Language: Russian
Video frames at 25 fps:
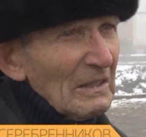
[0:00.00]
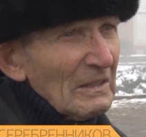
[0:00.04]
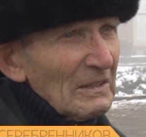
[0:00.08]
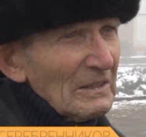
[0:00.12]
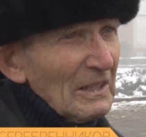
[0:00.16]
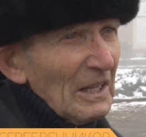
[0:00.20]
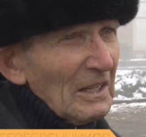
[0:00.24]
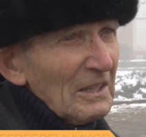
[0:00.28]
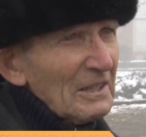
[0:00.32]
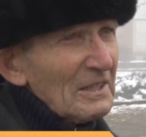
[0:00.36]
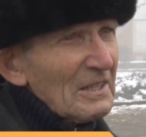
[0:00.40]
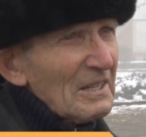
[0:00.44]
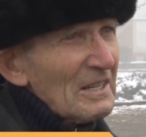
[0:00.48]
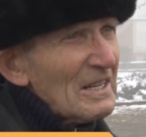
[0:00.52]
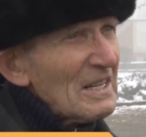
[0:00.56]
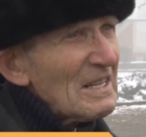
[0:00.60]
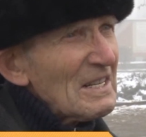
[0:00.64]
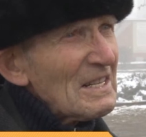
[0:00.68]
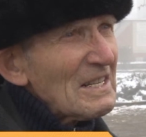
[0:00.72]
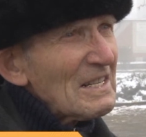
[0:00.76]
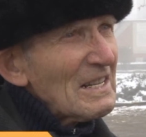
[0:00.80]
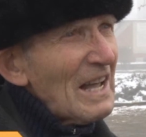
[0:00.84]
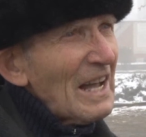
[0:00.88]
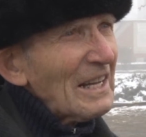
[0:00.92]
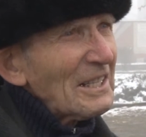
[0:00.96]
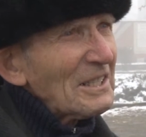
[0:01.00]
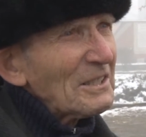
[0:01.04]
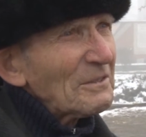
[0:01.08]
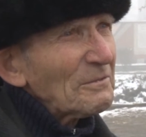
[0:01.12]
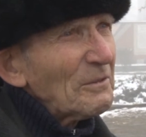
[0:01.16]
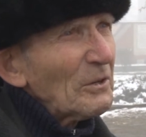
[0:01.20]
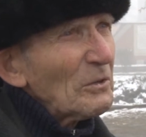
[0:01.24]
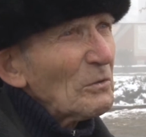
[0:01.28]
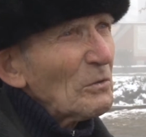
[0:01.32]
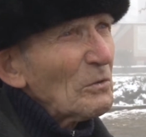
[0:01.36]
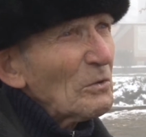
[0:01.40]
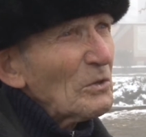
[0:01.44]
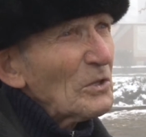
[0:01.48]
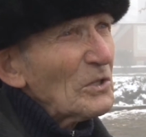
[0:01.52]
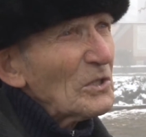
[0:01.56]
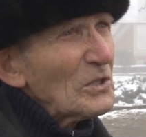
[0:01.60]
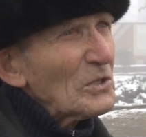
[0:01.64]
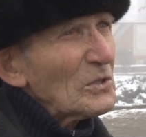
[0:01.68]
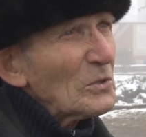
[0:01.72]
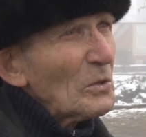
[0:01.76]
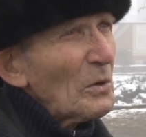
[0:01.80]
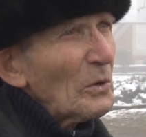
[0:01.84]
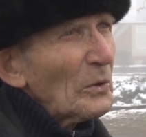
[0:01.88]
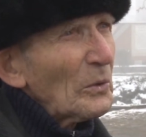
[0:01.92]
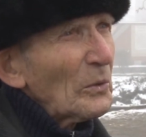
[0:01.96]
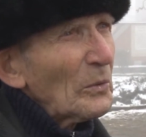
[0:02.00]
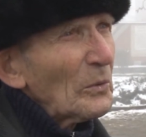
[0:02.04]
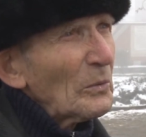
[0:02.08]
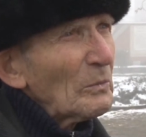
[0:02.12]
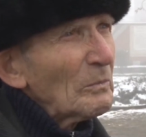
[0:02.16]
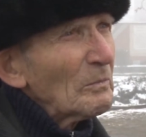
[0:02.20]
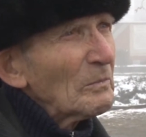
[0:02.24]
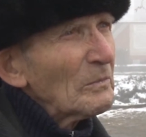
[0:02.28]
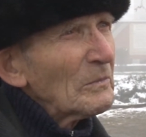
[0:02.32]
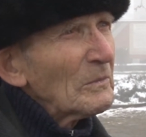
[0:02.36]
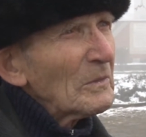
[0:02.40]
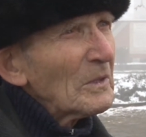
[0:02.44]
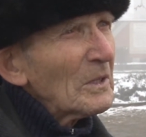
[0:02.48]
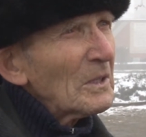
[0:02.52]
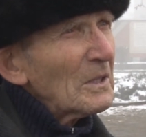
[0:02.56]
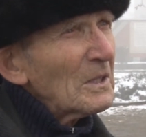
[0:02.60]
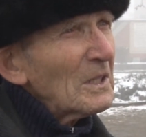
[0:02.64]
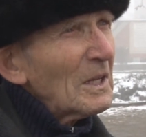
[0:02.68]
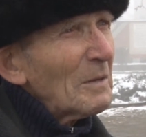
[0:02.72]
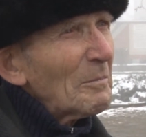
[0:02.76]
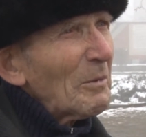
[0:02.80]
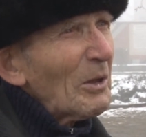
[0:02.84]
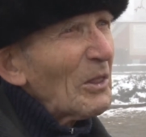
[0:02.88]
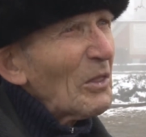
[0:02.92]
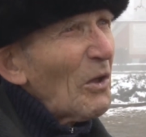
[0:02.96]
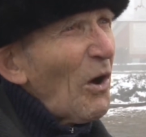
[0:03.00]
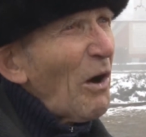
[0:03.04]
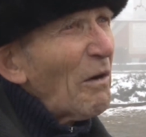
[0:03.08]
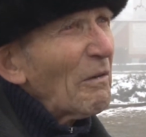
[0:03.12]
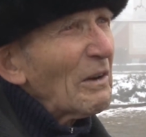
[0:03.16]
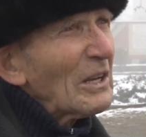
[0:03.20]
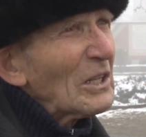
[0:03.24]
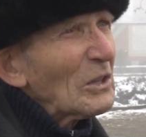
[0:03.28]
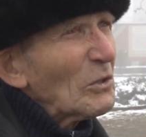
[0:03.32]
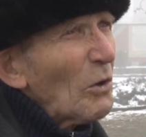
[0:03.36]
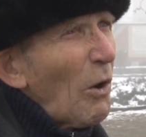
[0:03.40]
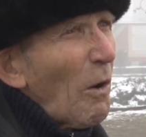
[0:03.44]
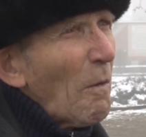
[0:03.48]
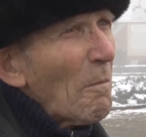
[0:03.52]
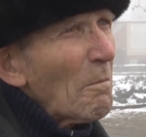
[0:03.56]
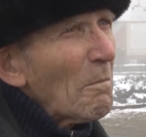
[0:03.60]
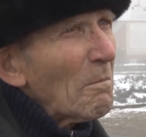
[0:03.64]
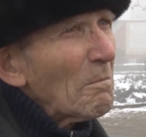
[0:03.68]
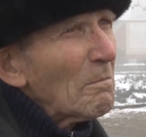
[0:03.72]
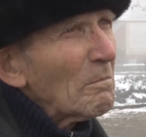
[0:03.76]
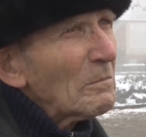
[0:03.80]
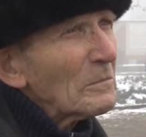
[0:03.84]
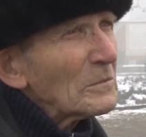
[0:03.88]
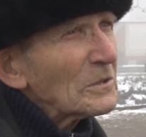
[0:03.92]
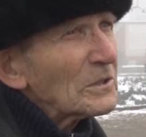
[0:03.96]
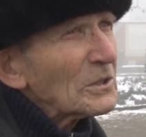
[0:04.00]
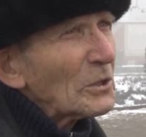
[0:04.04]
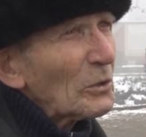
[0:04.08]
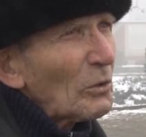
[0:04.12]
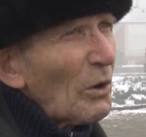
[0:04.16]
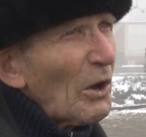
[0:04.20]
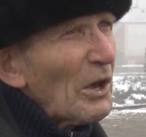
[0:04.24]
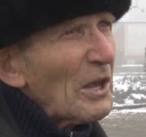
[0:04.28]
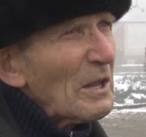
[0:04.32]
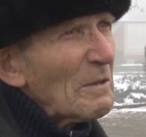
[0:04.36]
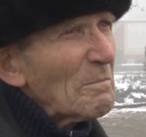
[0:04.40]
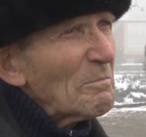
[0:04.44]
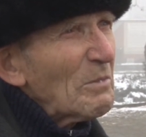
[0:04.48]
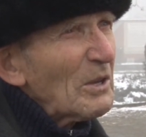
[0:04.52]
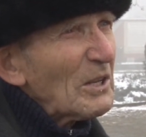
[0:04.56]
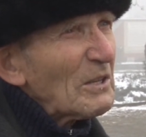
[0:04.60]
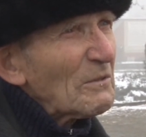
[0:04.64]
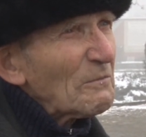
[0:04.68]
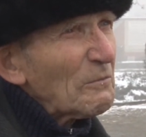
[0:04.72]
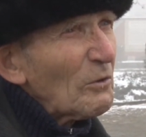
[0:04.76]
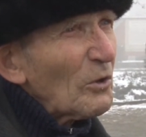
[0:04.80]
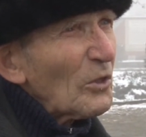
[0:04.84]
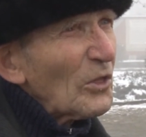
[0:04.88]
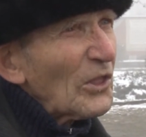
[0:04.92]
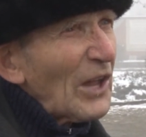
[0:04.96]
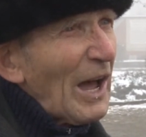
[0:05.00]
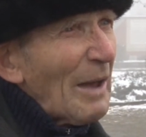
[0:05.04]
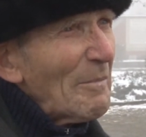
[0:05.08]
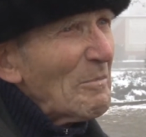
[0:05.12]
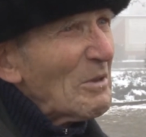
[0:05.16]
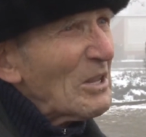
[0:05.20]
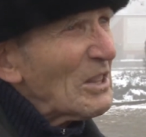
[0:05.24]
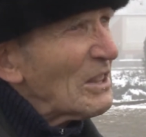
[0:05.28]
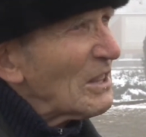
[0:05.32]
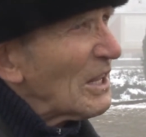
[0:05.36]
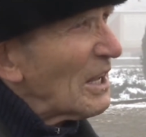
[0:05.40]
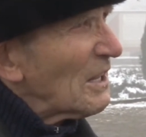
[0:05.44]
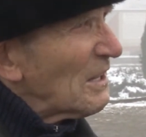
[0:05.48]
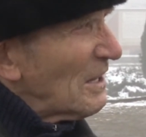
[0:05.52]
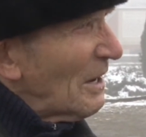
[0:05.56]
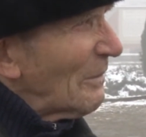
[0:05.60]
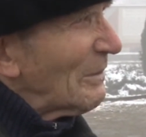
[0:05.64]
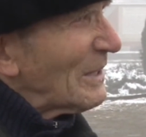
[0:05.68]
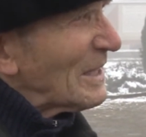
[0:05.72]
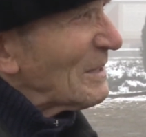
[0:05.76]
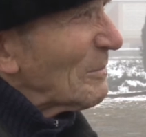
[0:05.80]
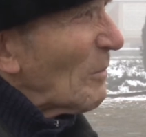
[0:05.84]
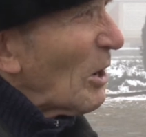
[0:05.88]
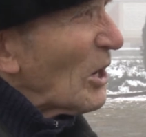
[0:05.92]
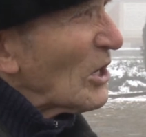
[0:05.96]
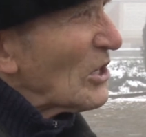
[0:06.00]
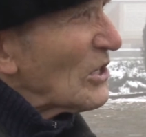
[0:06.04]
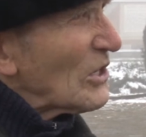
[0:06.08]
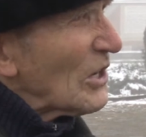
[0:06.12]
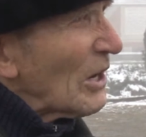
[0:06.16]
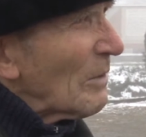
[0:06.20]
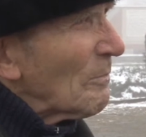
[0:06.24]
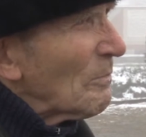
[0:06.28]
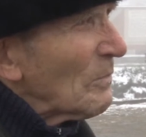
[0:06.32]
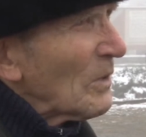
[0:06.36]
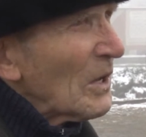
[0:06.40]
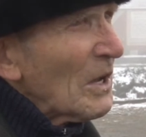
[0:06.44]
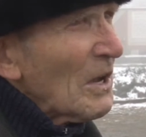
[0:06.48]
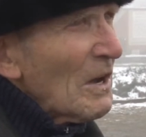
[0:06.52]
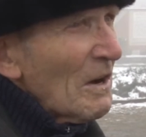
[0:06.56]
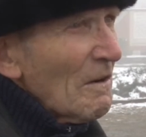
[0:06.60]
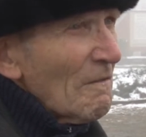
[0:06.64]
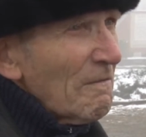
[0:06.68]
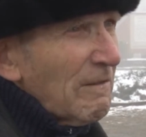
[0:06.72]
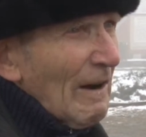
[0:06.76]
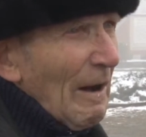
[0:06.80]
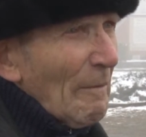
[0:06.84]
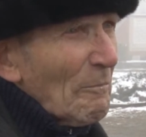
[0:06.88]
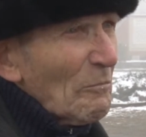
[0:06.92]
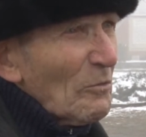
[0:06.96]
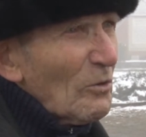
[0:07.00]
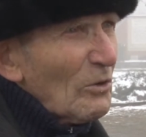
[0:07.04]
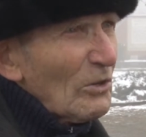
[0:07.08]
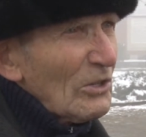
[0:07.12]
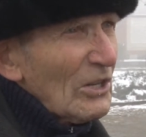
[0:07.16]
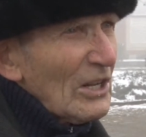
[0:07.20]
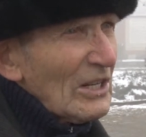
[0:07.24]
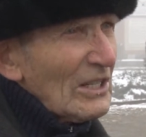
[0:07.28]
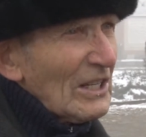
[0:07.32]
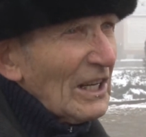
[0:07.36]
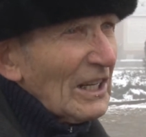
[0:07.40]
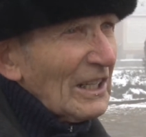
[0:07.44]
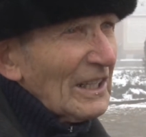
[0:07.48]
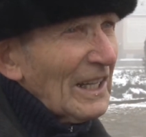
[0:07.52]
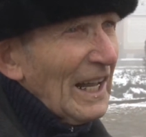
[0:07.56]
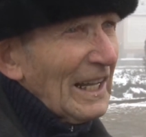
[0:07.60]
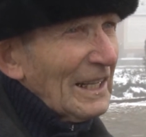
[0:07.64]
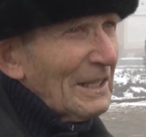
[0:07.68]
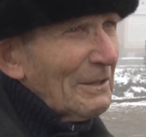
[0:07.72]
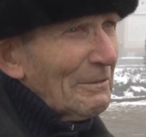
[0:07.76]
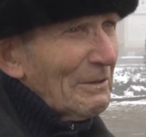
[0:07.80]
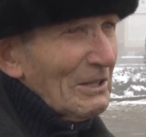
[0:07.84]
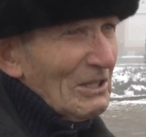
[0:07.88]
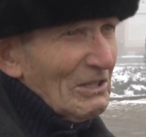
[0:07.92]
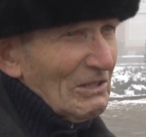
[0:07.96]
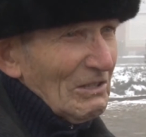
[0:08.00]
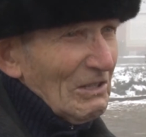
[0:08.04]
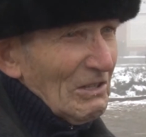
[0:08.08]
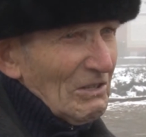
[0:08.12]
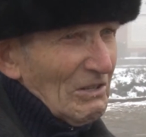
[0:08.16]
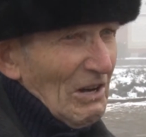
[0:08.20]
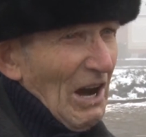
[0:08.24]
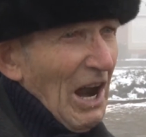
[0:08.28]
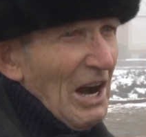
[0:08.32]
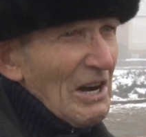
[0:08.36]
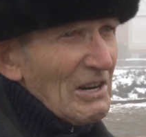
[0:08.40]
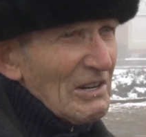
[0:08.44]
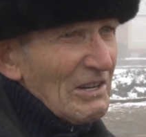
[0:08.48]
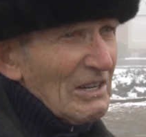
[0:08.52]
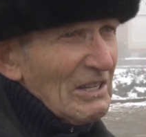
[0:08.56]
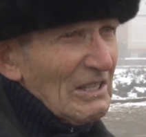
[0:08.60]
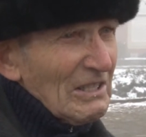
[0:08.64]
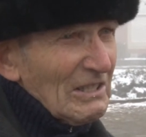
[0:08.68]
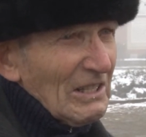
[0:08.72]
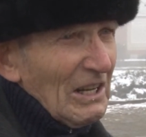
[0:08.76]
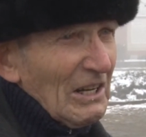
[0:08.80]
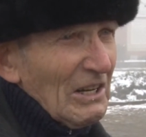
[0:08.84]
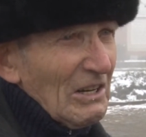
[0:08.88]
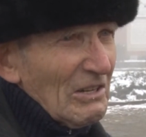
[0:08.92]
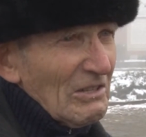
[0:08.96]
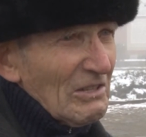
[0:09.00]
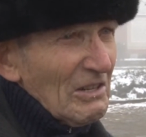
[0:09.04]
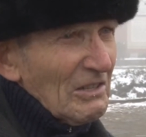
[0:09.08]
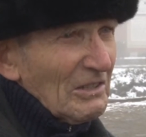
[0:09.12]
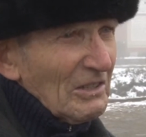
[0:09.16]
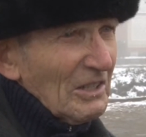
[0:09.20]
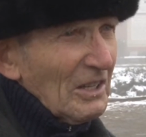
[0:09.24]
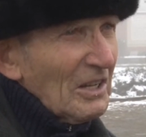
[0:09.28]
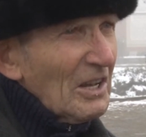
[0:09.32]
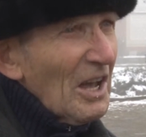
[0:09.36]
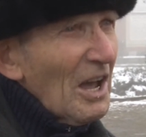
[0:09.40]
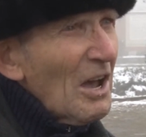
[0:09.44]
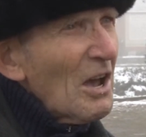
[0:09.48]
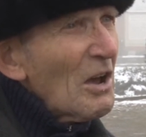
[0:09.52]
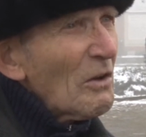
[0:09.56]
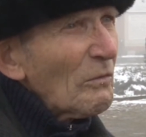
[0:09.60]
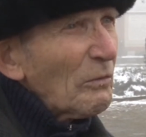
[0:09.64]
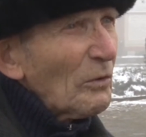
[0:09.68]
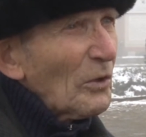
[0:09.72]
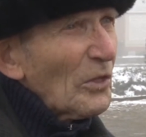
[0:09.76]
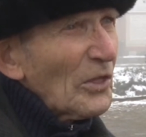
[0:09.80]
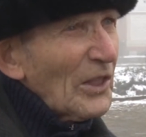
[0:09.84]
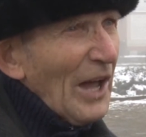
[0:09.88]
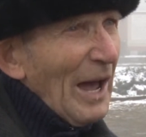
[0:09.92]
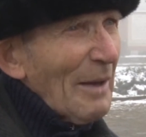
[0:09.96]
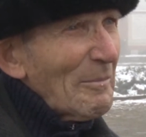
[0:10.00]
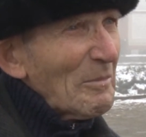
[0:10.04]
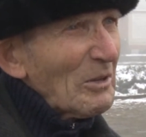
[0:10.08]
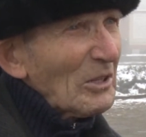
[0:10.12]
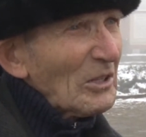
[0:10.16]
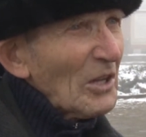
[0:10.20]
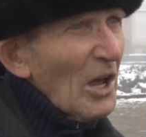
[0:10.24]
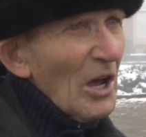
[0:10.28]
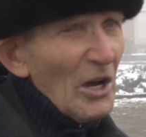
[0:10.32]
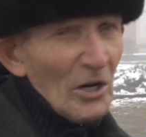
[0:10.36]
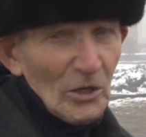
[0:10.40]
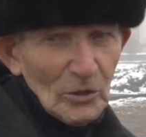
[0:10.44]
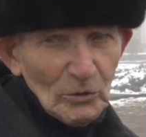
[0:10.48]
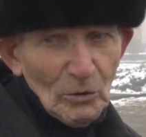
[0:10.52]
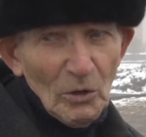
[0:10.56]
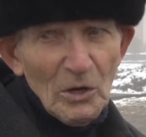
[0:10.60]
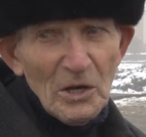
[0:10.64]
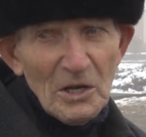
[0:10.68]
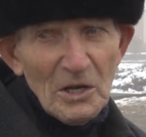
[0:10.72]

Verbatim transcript: должны знать свою историю, ибо новый дом строить без фундамента невозможно. Вам нужно закладывать сейчас же исторический фундамент, что